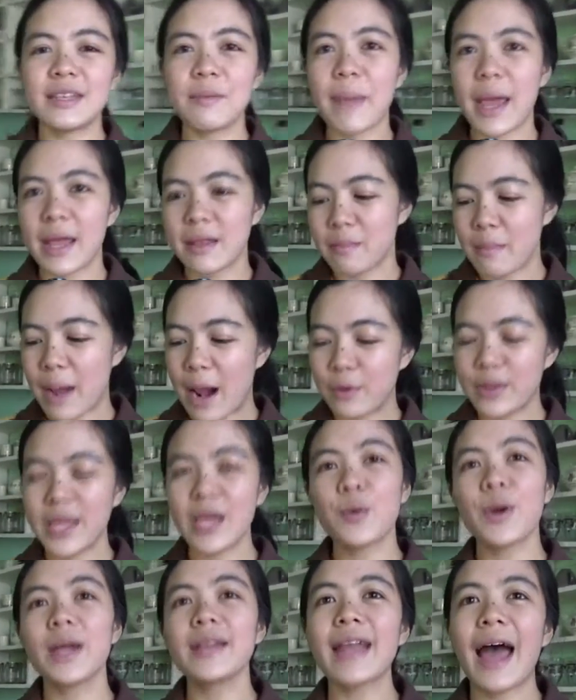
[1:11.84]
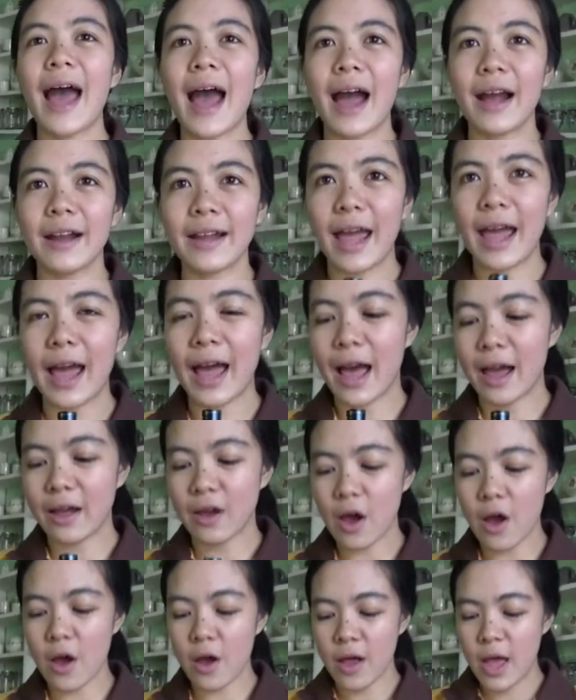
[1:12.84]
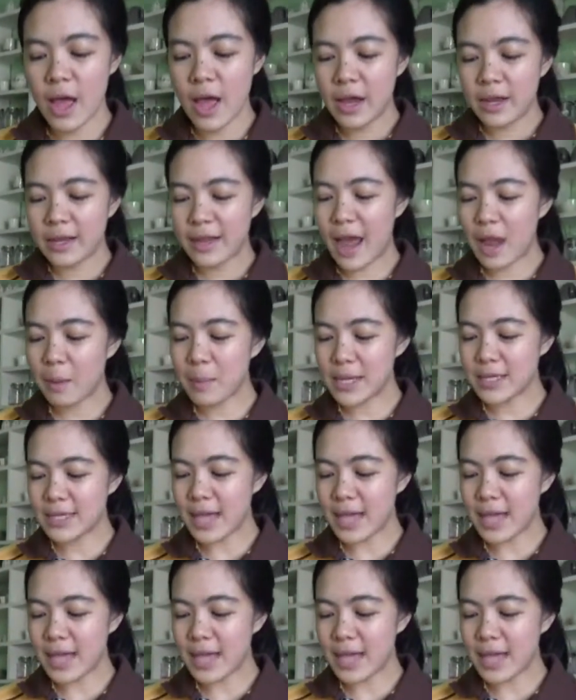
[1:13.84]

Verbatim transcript: จะเป็นบราวนี่กล้วยตากนะคะ ก็ได้มา